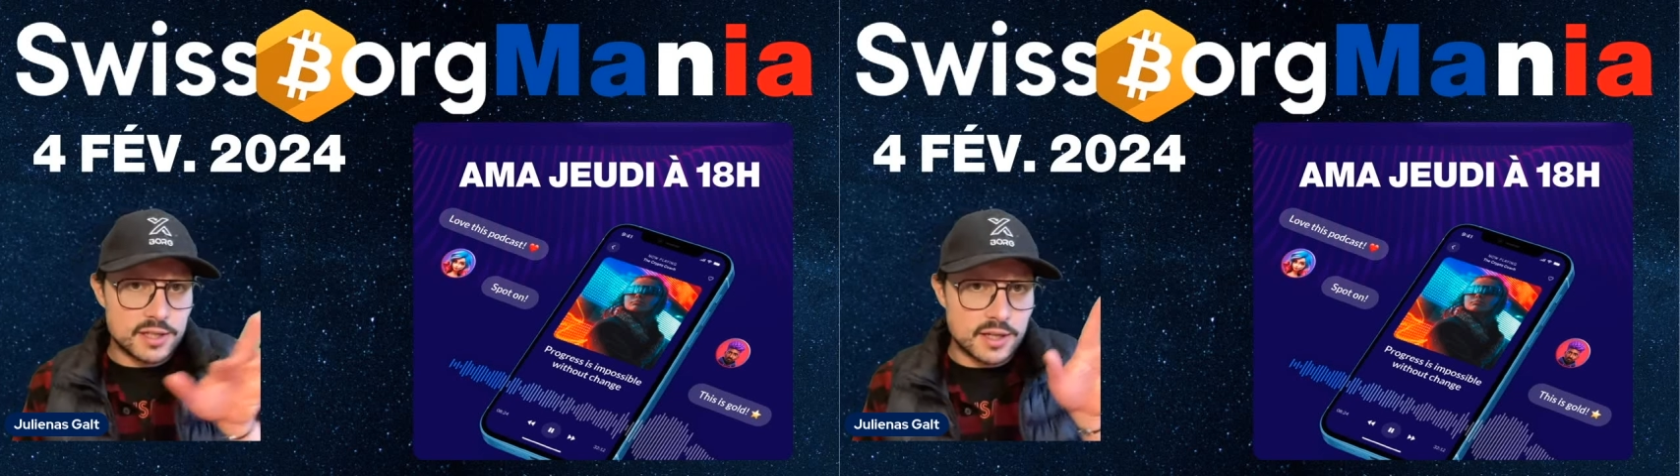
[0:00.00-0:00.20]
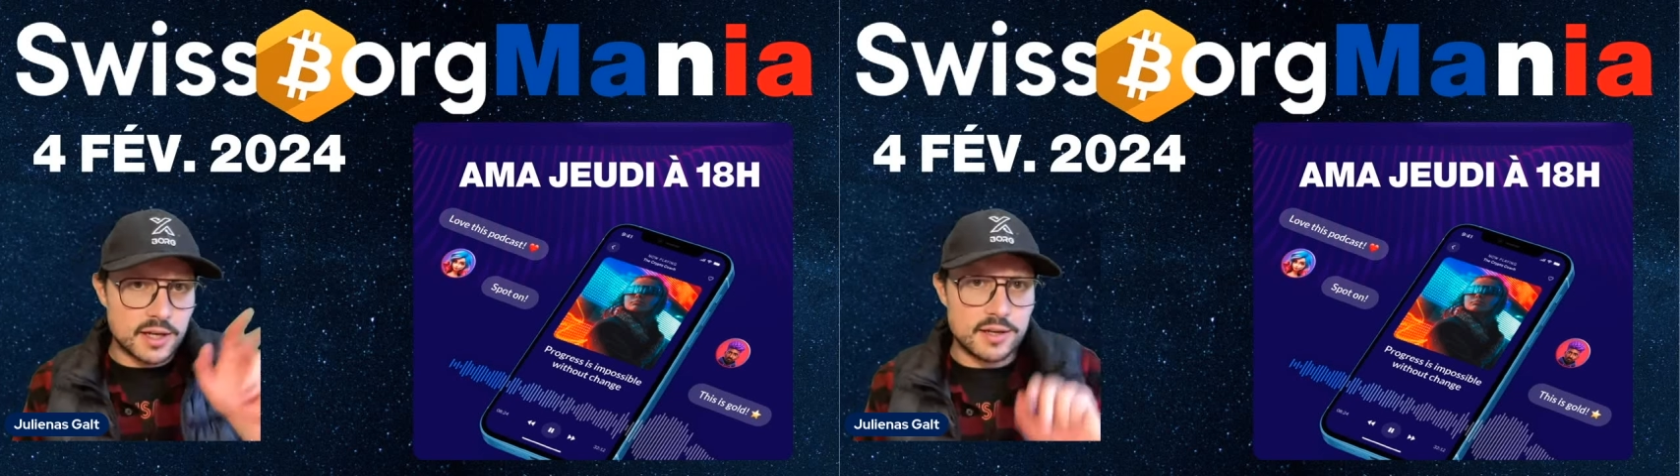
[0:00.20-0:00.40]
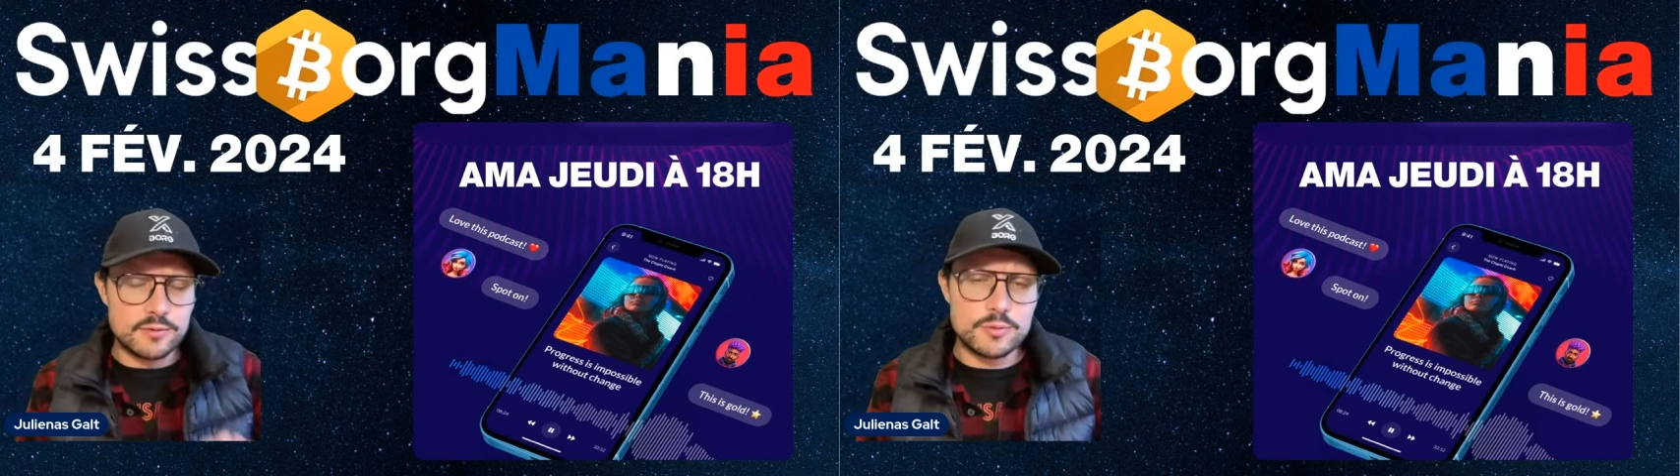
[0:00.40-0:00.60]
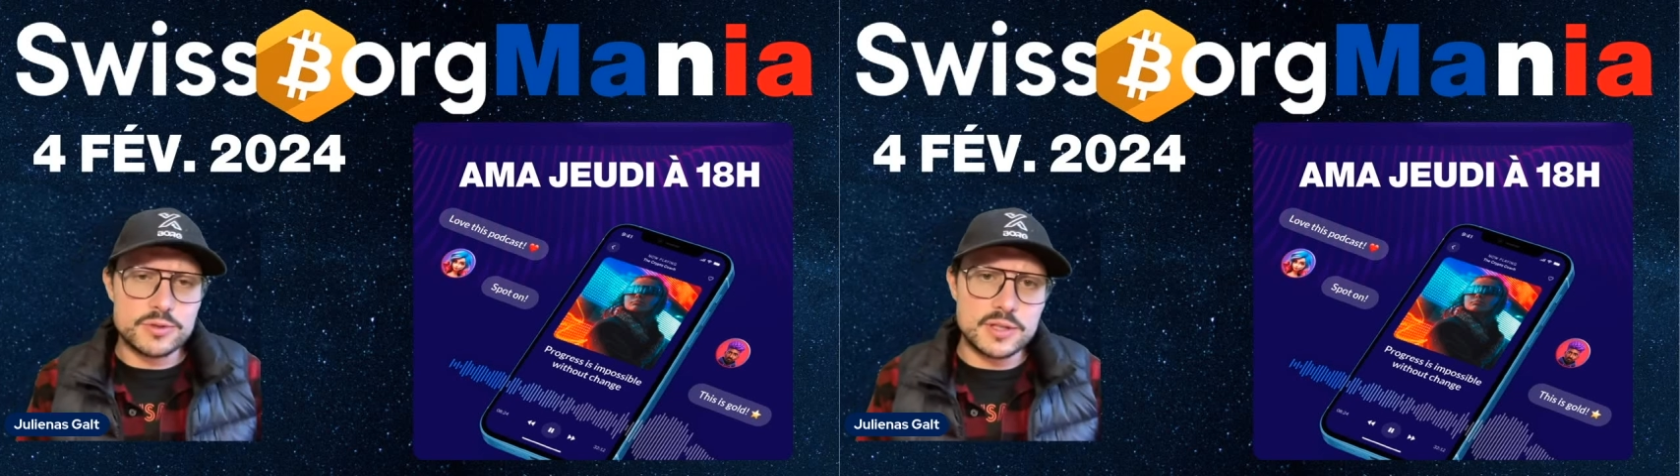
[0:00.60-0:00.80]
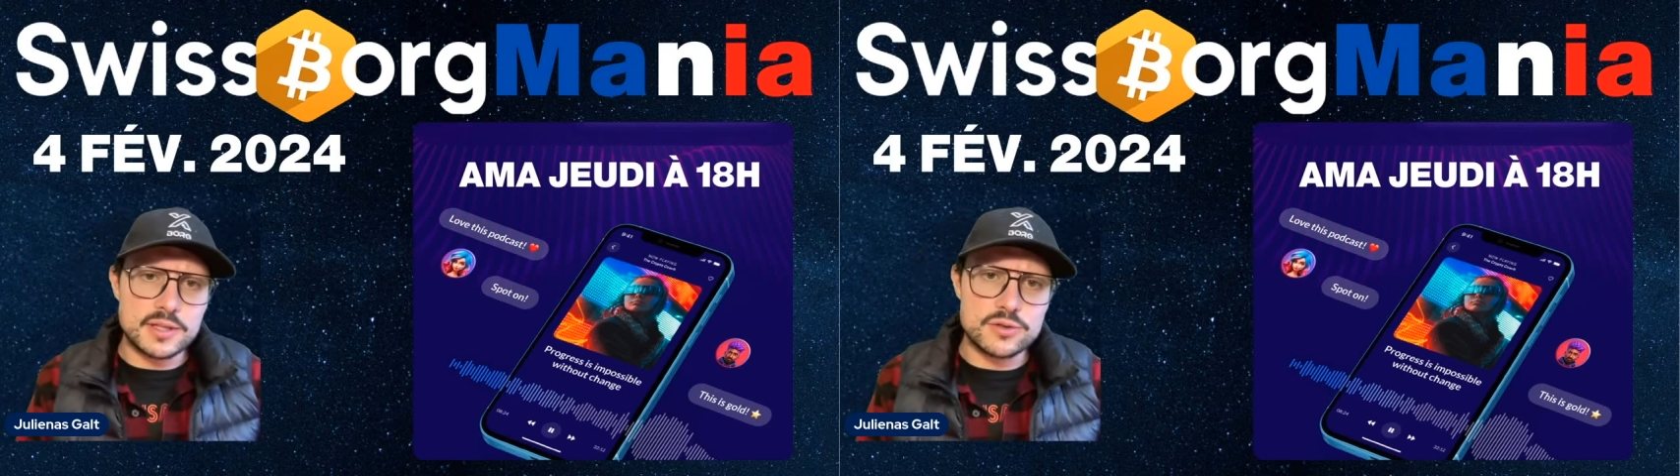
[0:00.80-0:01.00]
vous écrirez vos
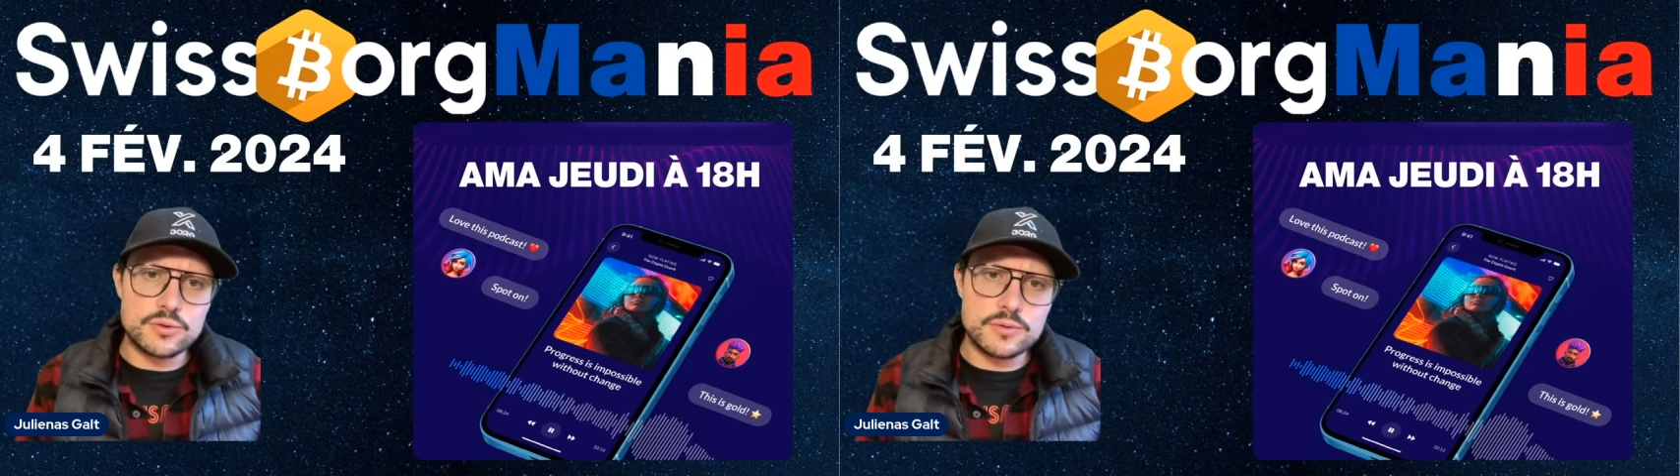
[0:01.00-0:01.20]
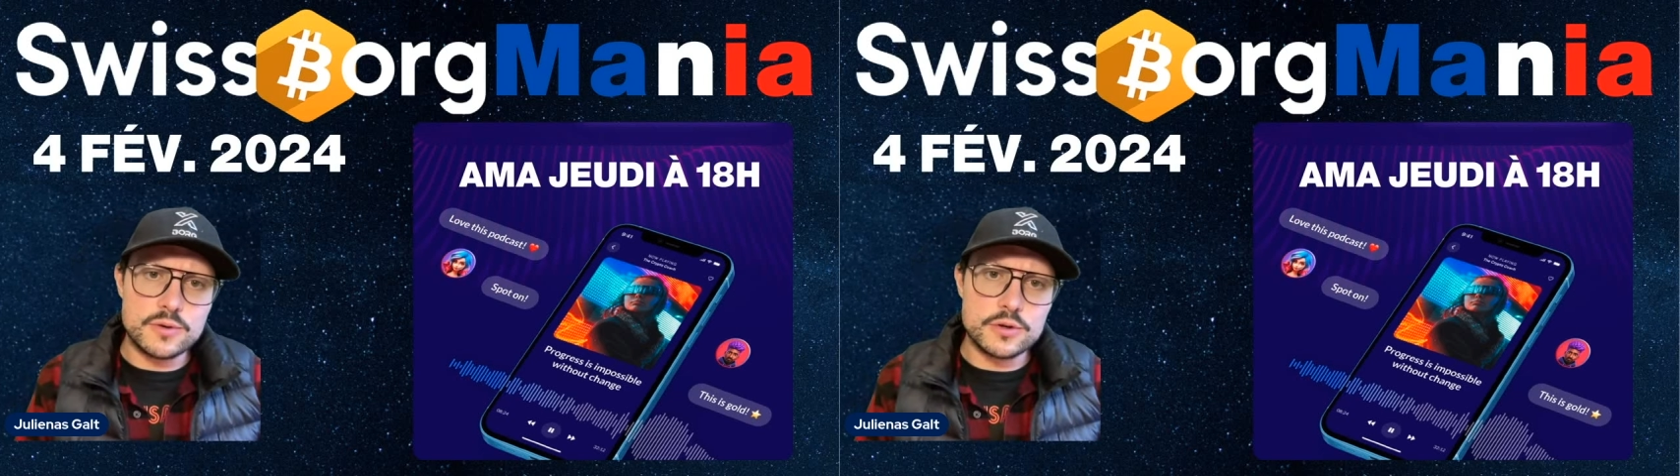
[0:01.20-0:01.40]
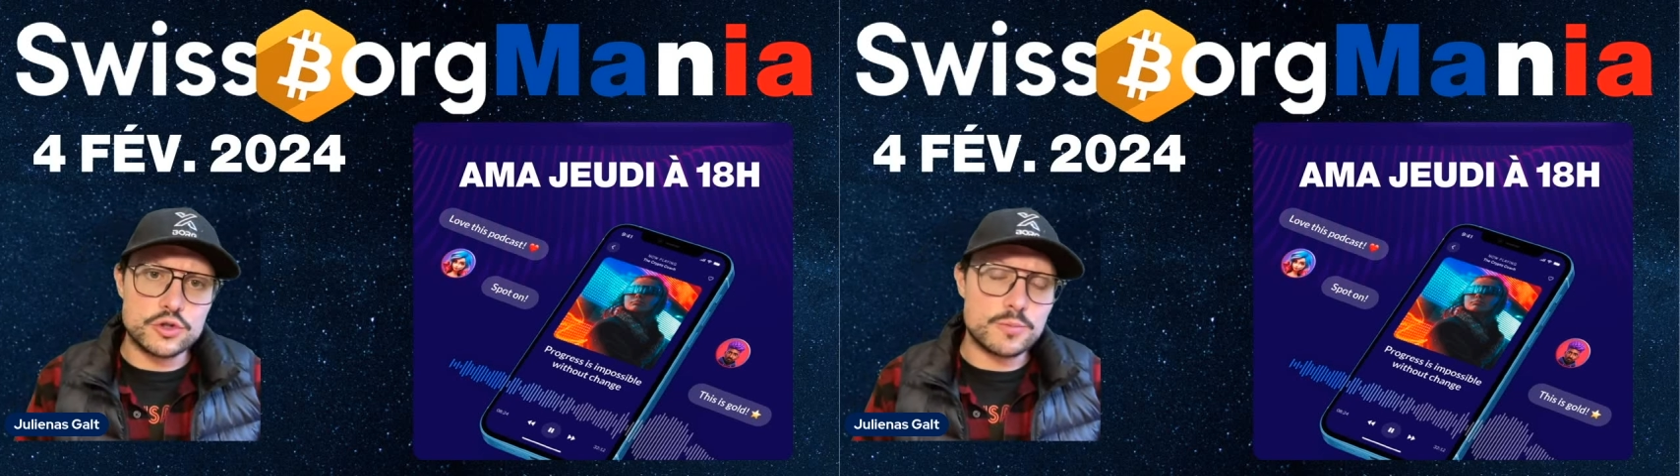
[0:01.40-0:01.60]
petites questions.